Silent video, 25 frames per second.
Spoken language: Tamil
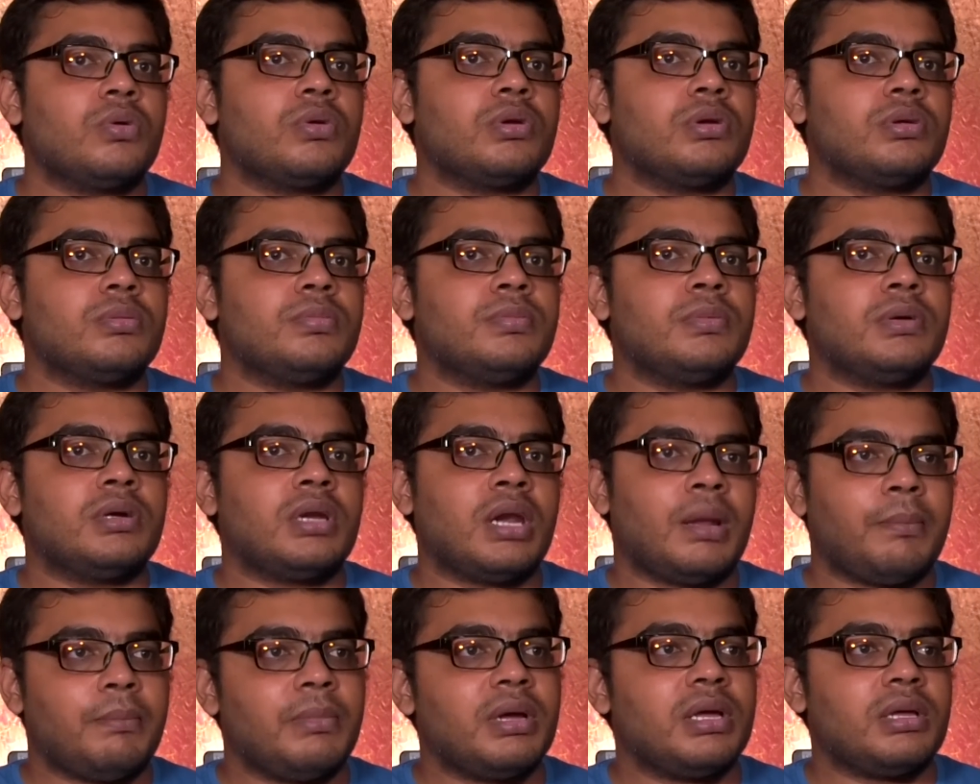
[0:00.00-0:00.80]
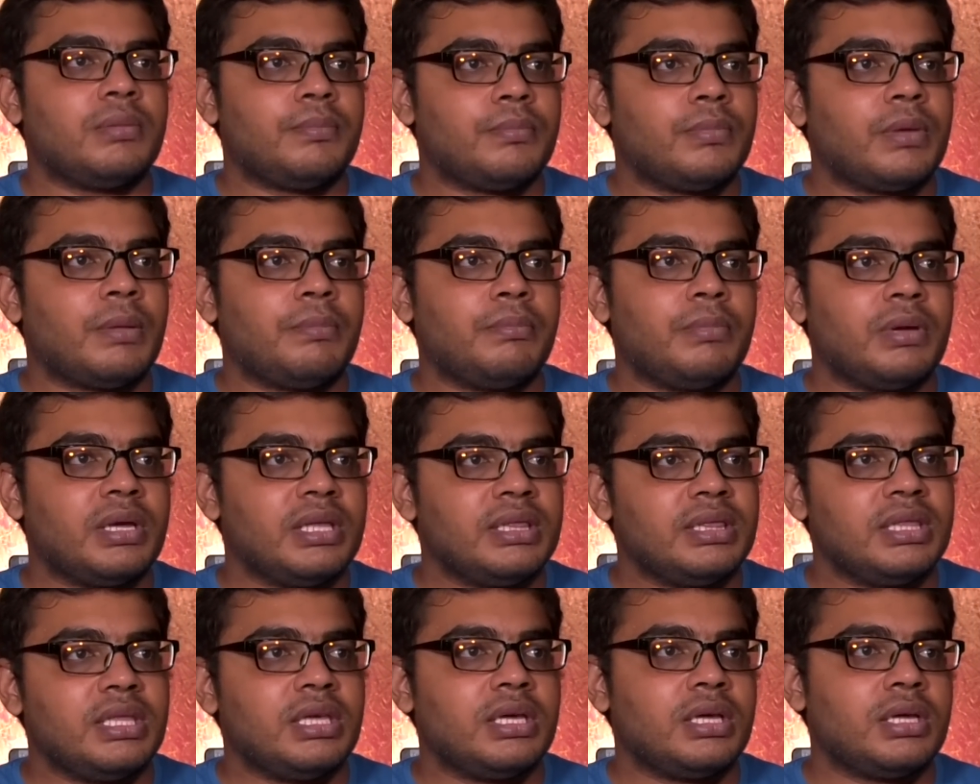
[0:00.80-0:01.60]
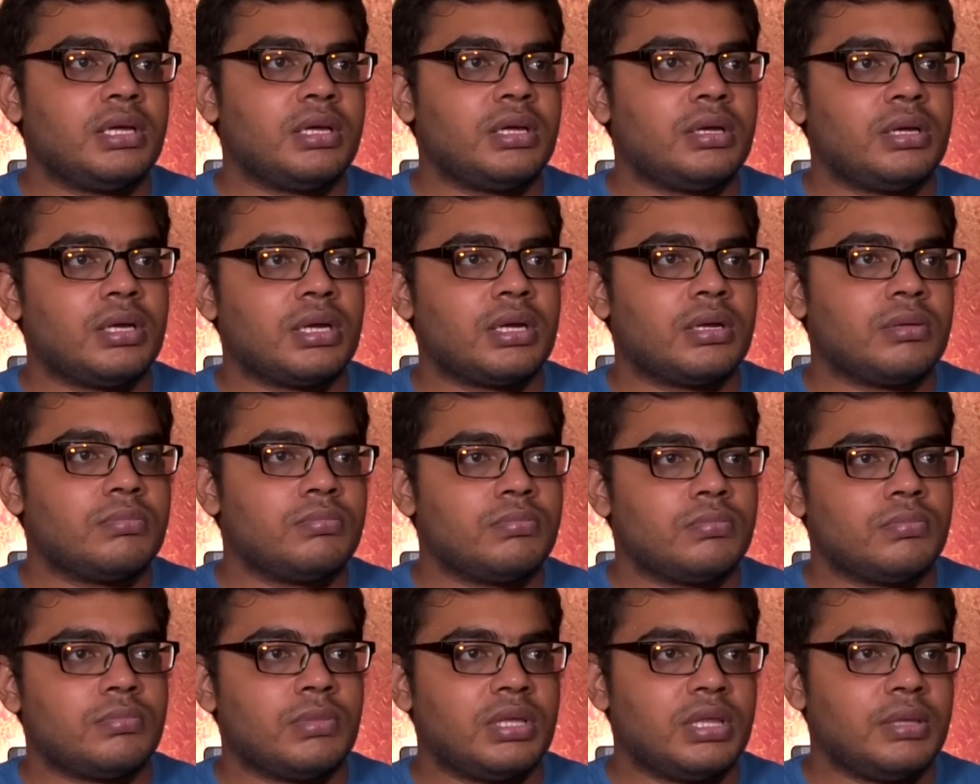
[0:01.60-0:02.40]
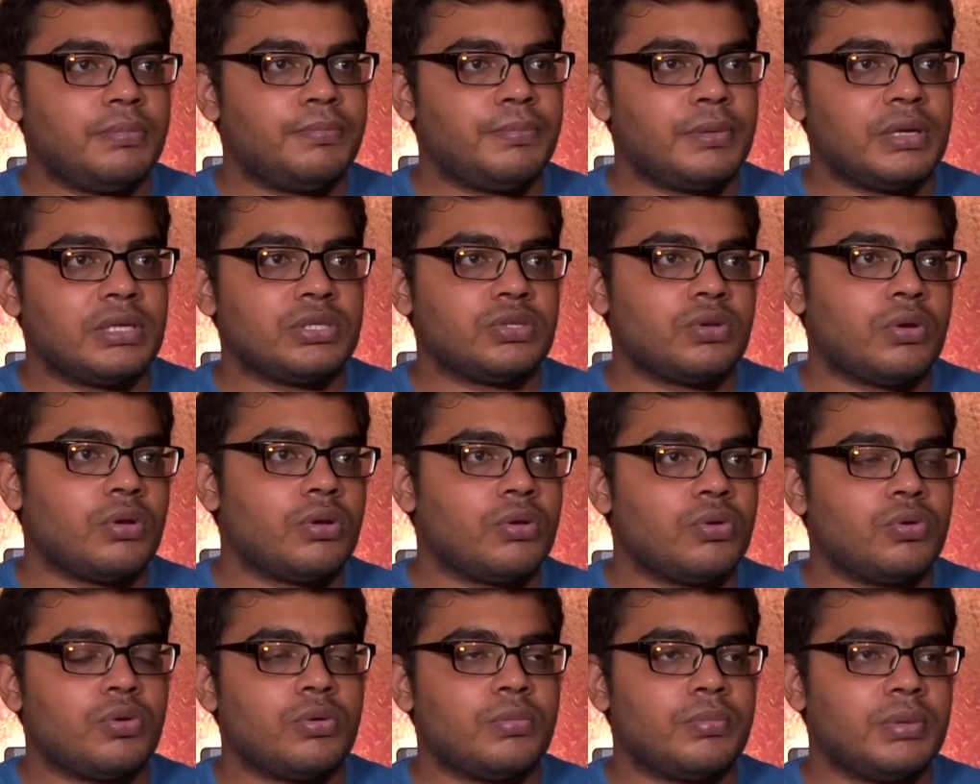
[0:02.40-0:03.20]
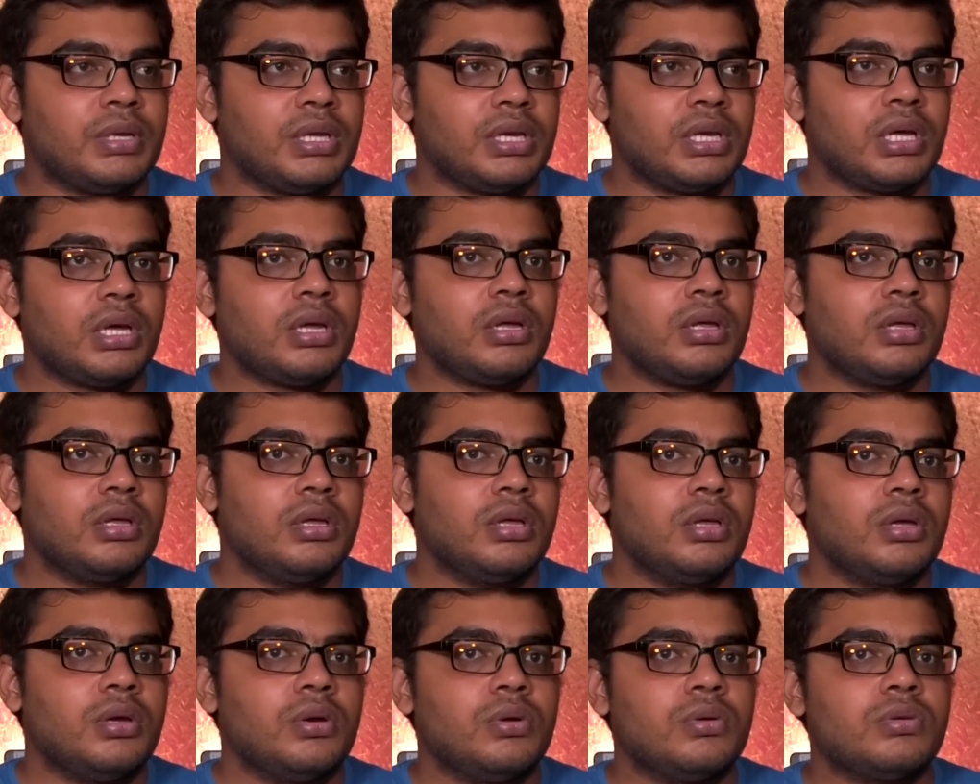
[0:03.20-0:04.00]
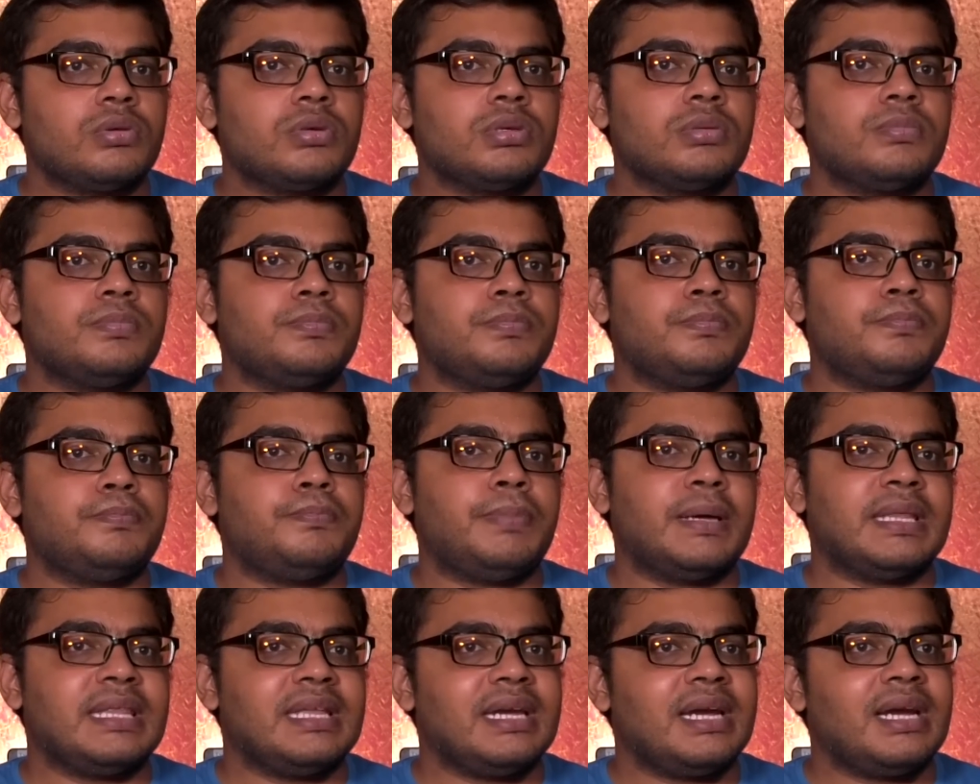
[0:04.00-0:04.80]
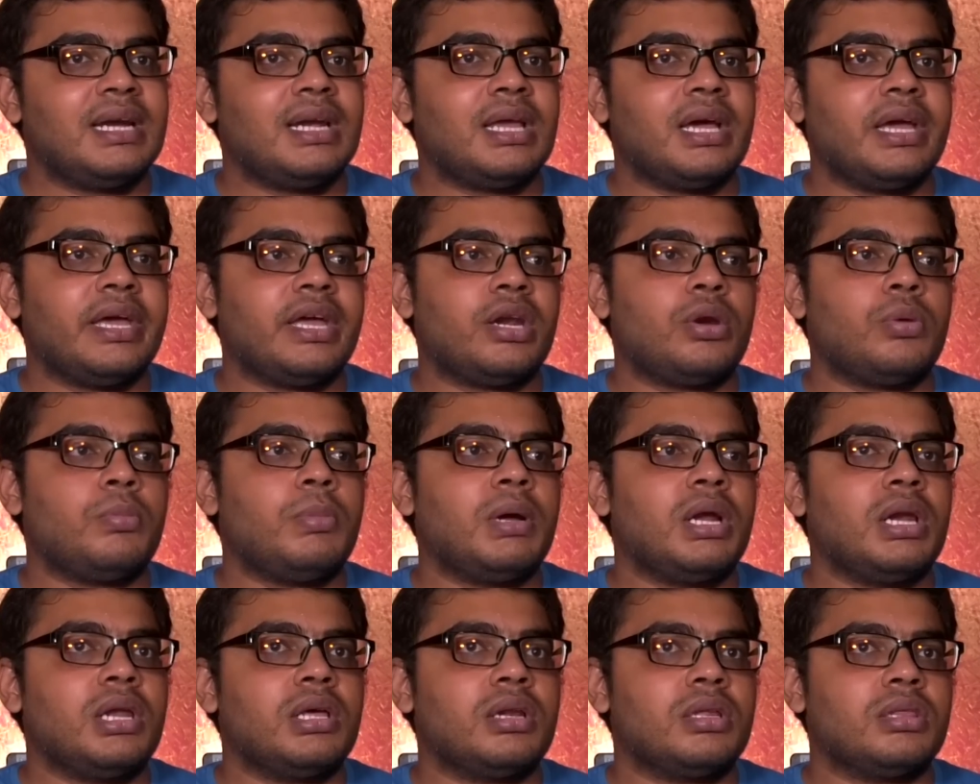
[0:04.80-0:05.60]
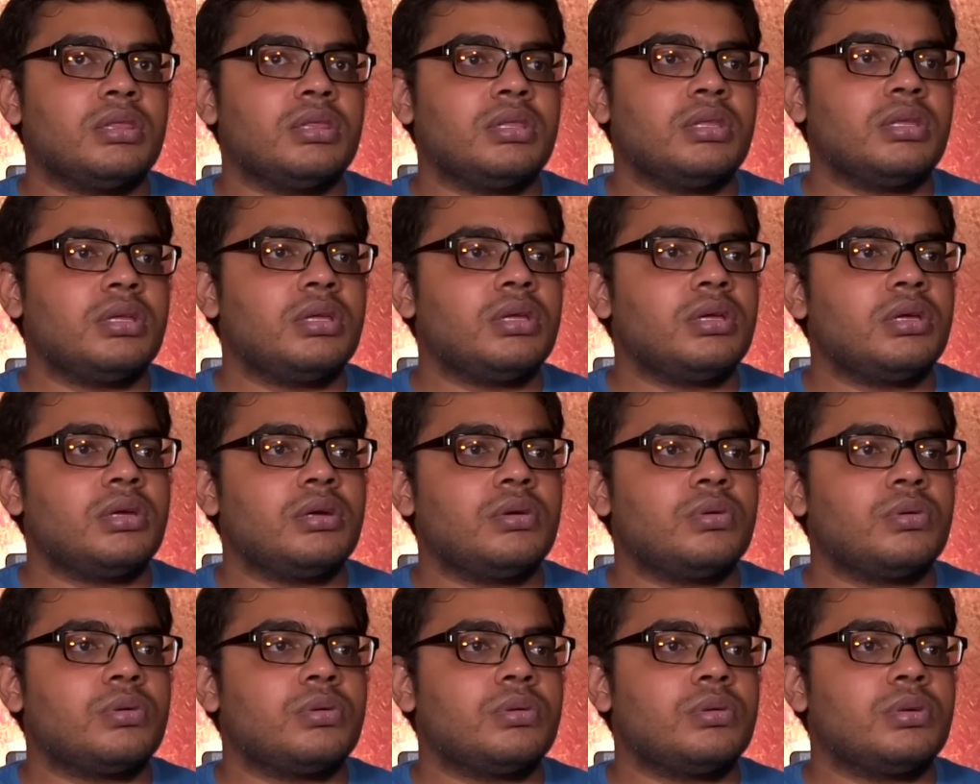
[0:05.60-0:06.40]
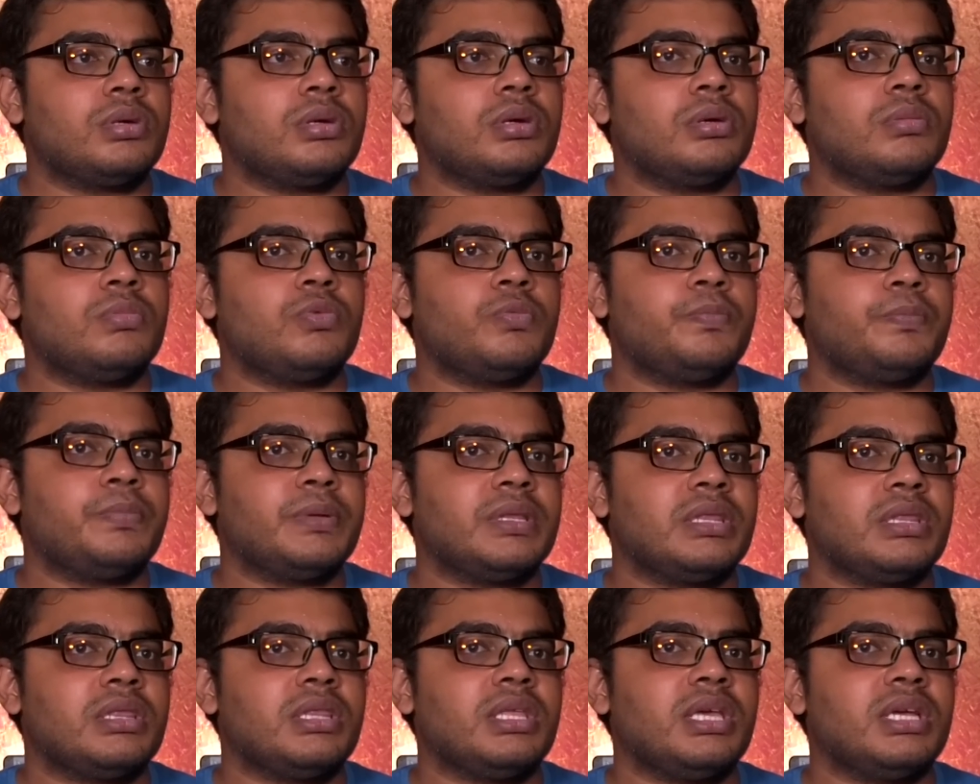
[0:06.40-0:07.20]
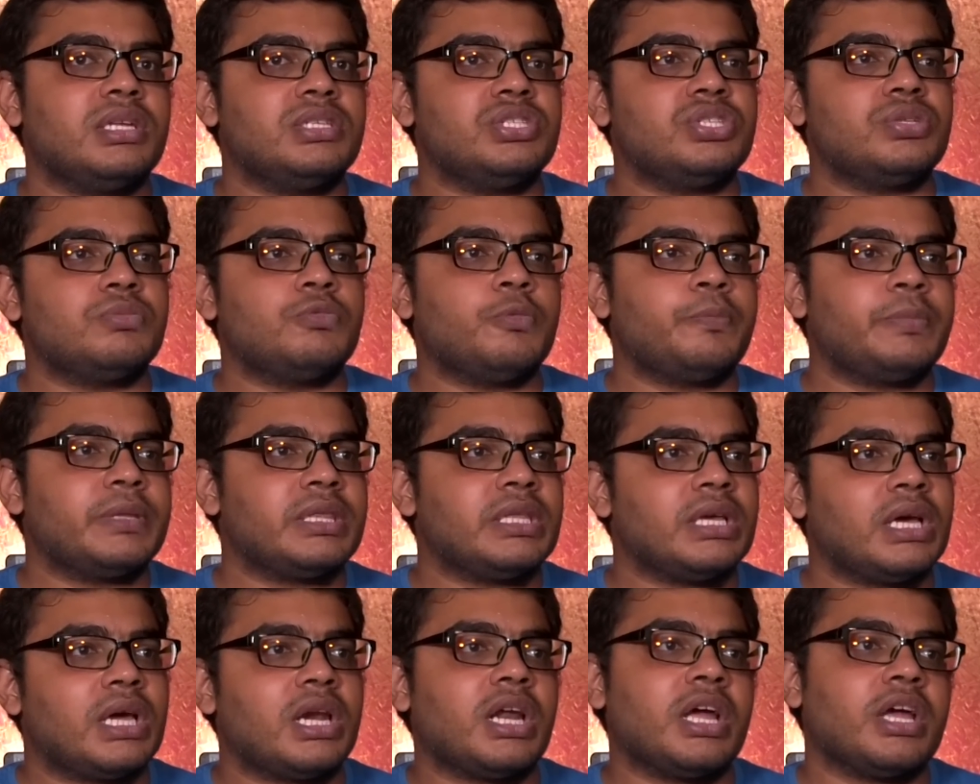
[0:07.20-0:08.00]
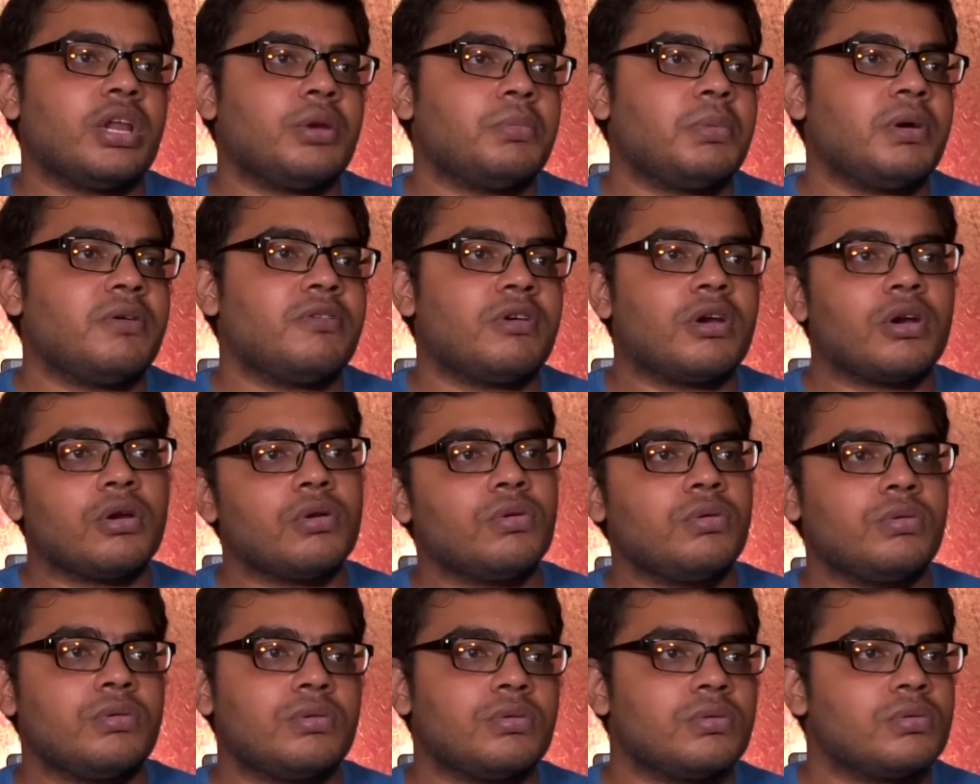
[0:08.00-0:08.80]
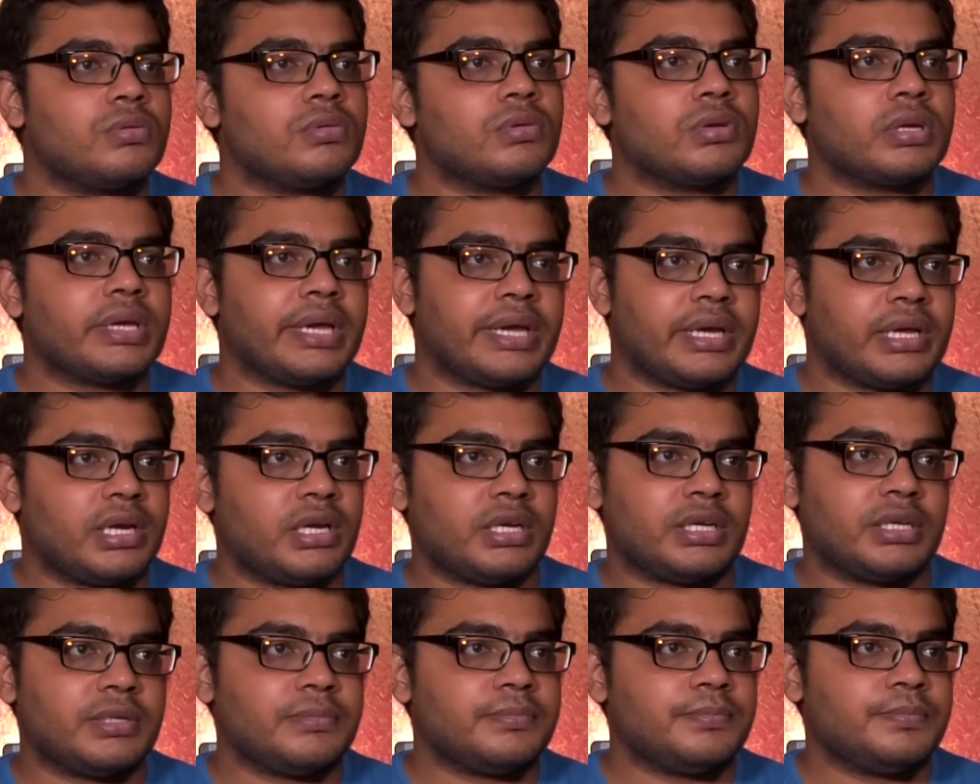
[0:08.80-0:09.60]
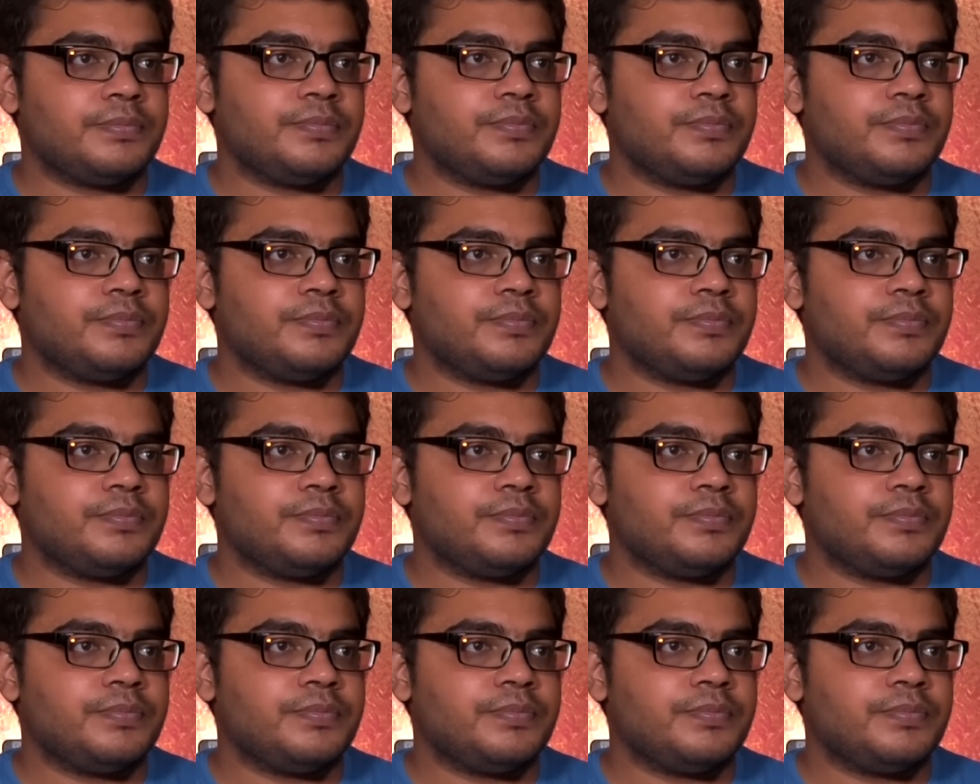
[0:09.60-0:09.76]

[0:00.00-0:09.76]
ஒரு நம்ம நம்ம இந்திய மதிப்பில் சொல்லணும் அப்படின்னா ஒரு பதினெட்டாயிரம் ரூபாயிலிருந்து ஒரு முப்பத்தி அஞ்சு முப்பத்தி ஆறாயிரம் ரூபாய் வரலும் கேட்குறாங்க